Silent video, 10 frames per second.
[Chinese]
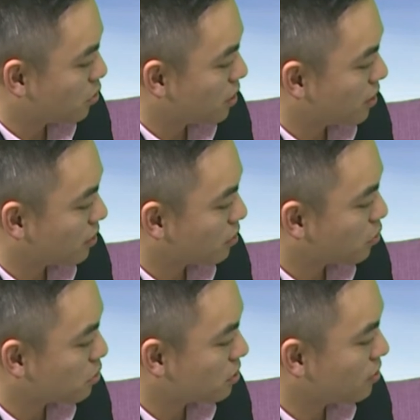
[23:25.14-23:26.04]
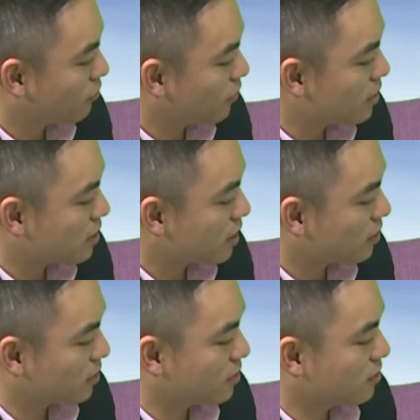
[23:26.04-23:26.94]
照，对，都是。非
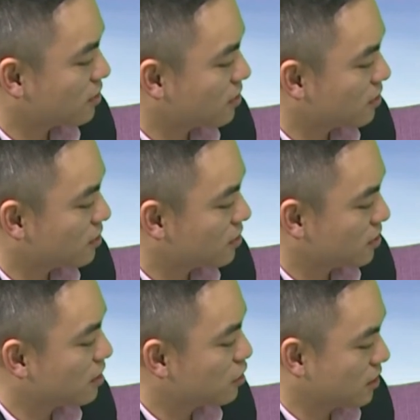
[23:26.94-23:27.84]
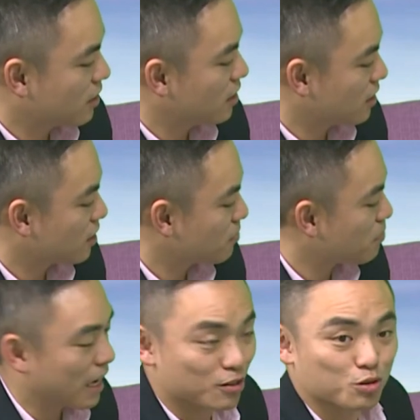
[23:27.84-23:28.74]
常的这个身心灵很
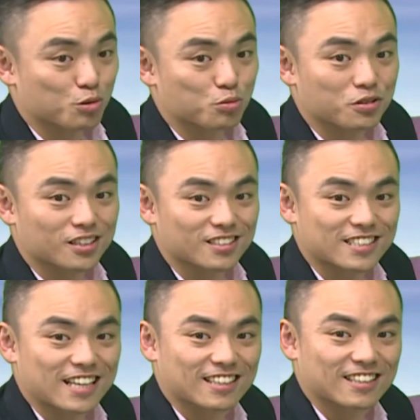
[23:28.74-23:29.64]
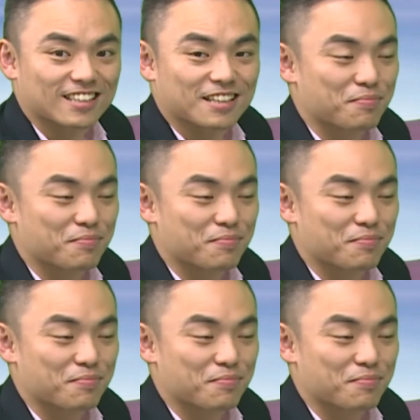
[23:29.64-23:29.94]
满足，对，就是